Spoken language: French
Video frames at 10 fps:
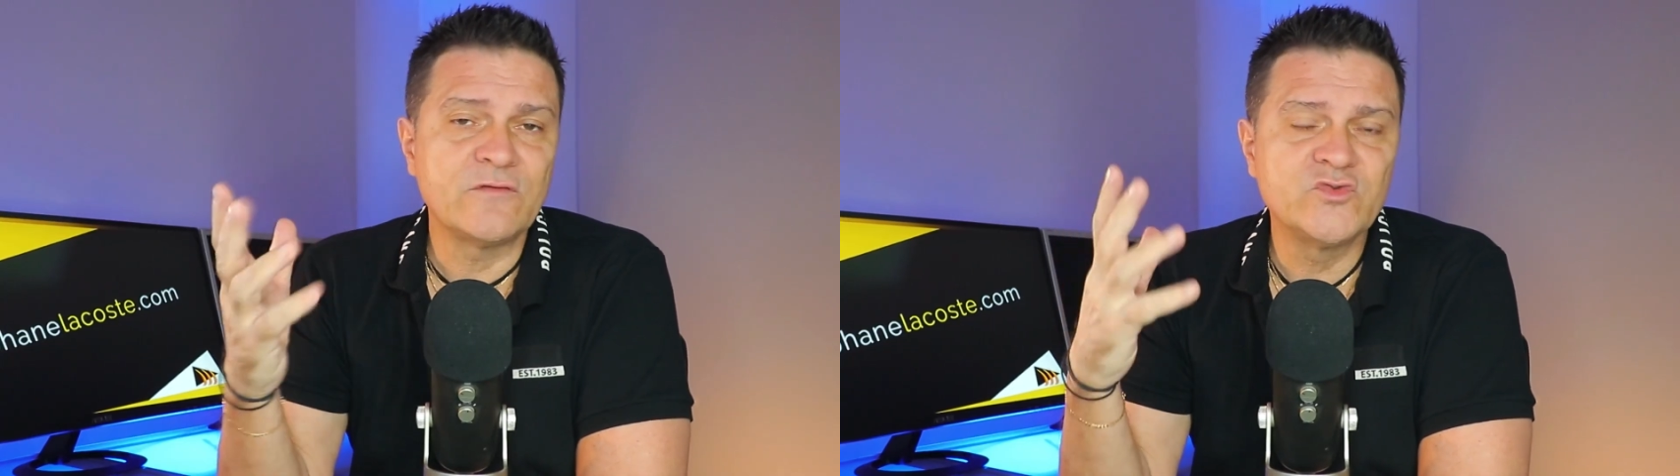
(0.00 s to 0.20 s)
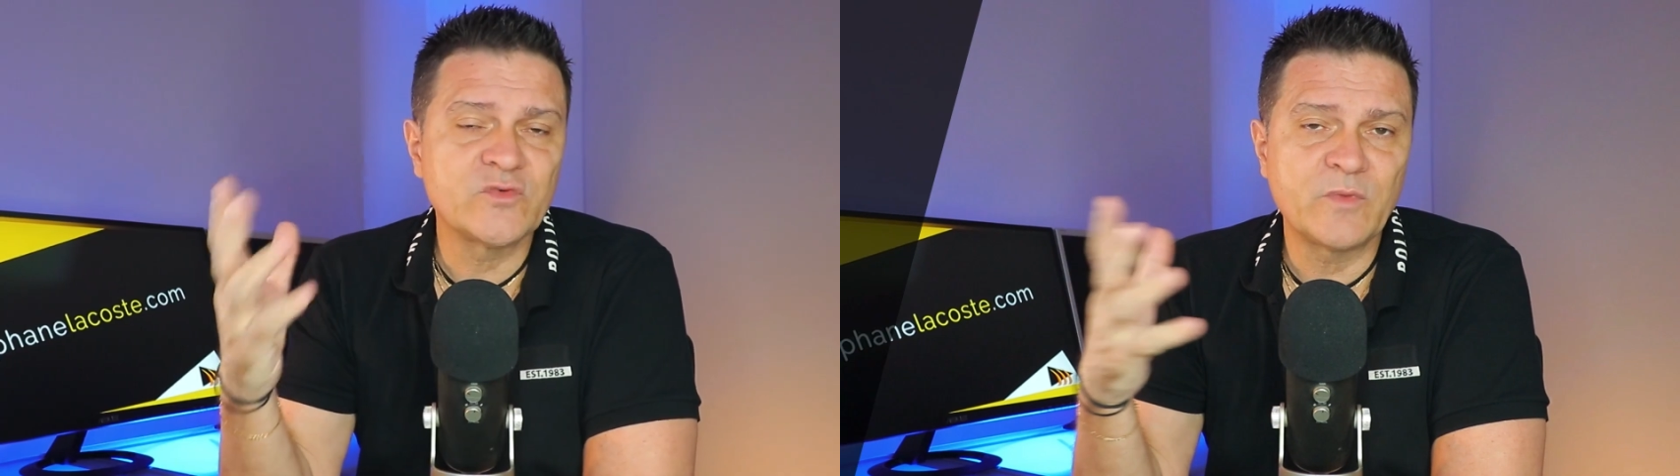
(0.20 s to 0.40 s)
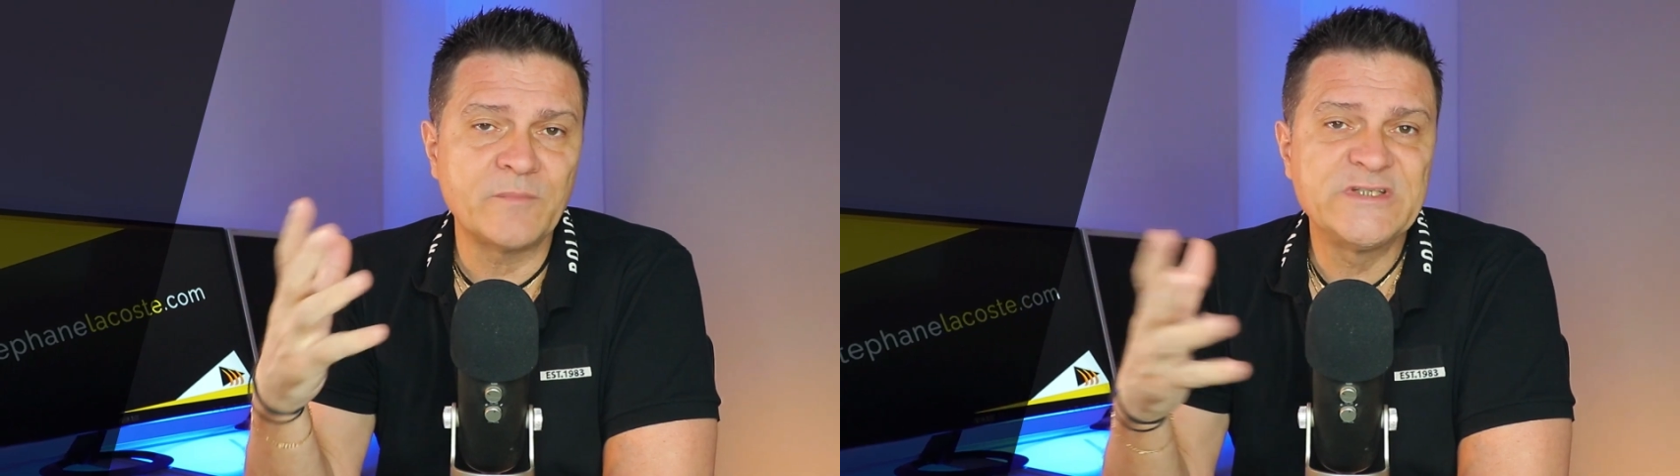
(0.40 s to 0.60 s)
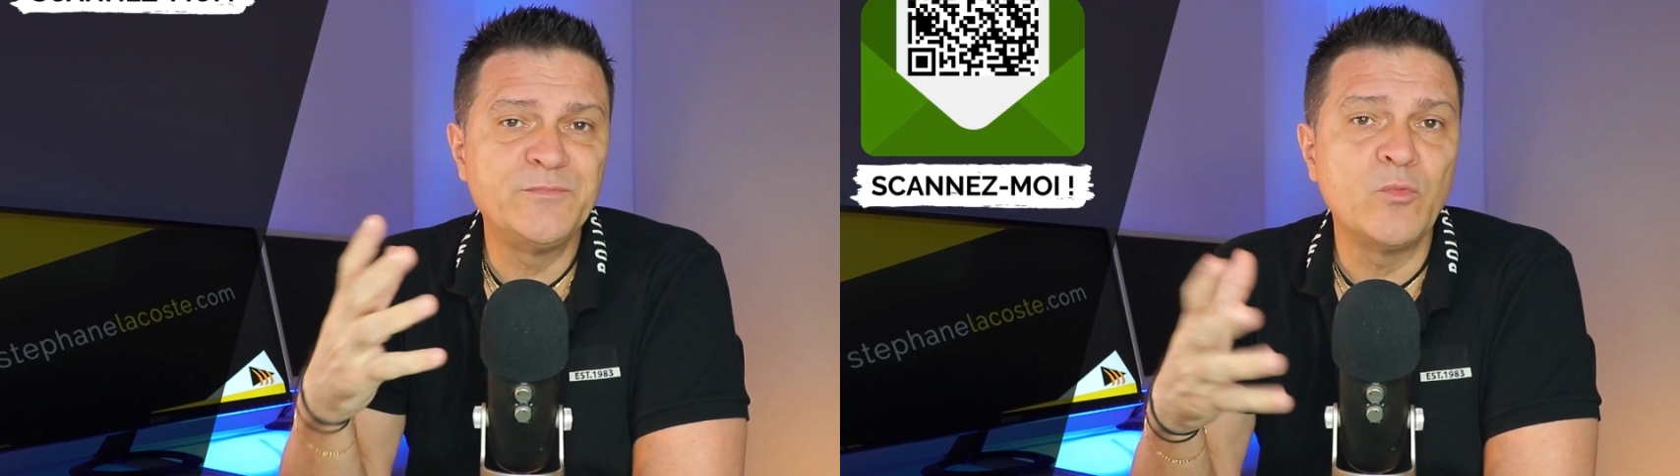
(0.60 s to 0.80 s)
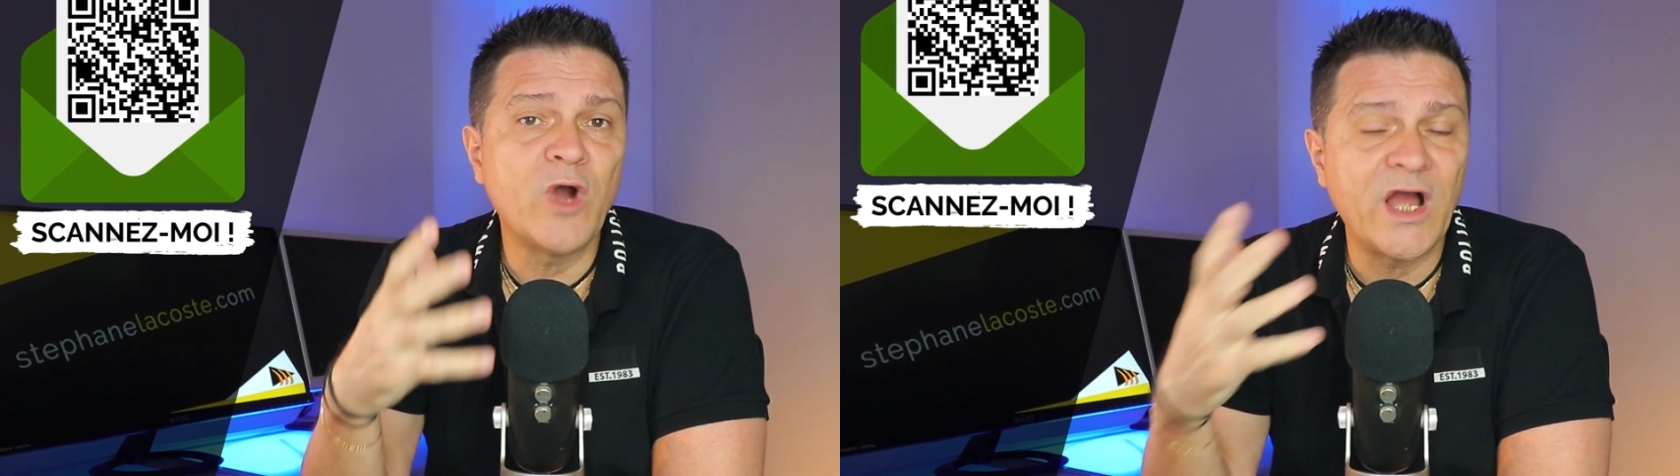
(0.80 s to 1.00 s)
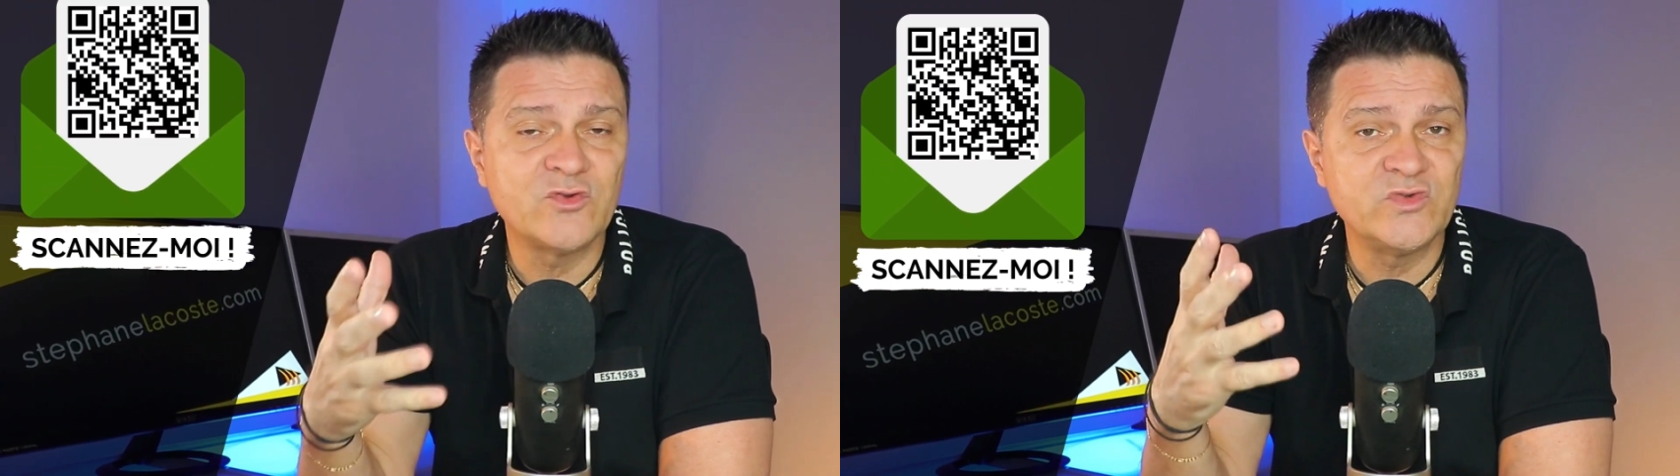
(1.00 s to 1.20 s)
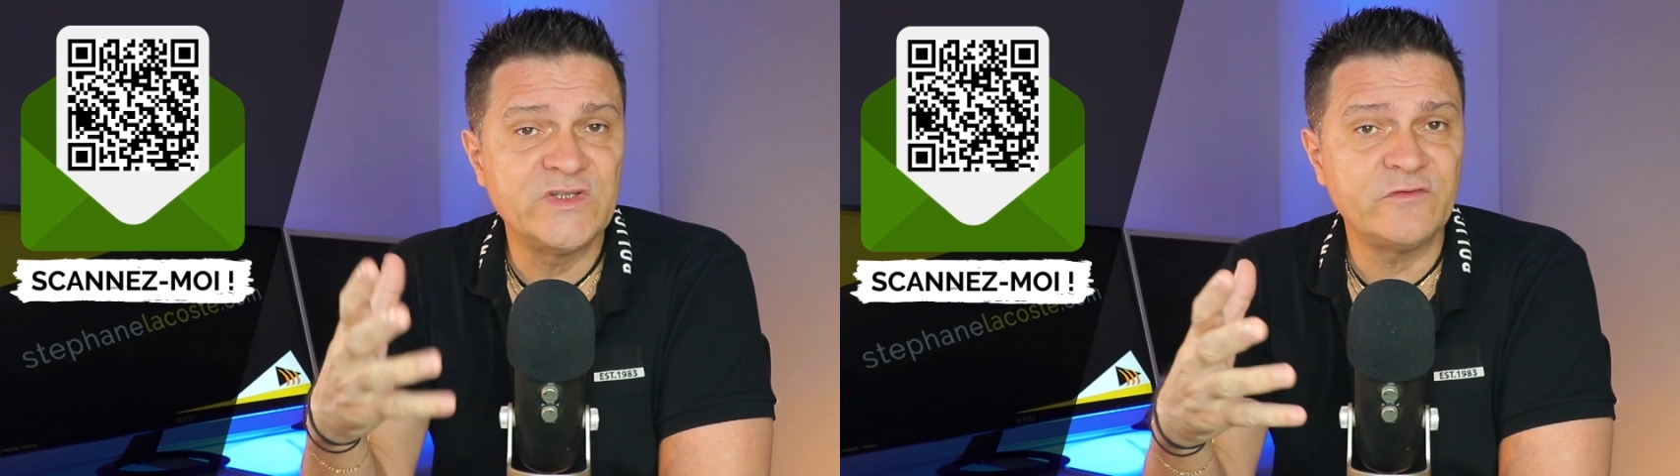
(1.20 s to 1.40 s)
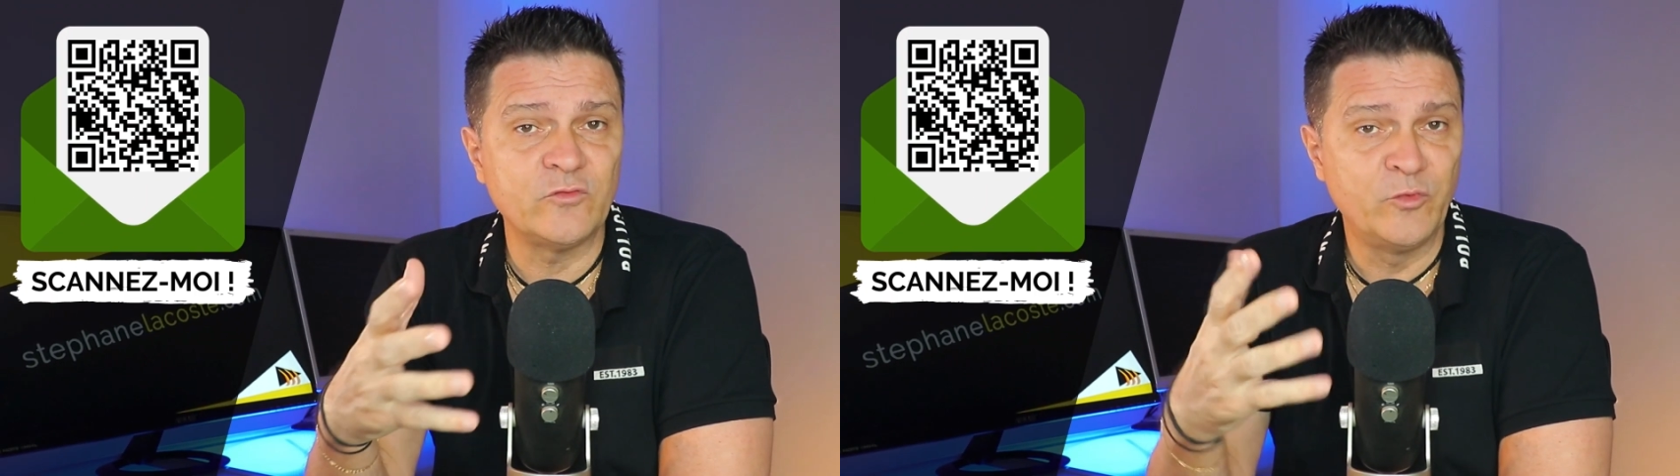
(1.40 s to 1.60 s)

vous semble un petit peu moins intuitif,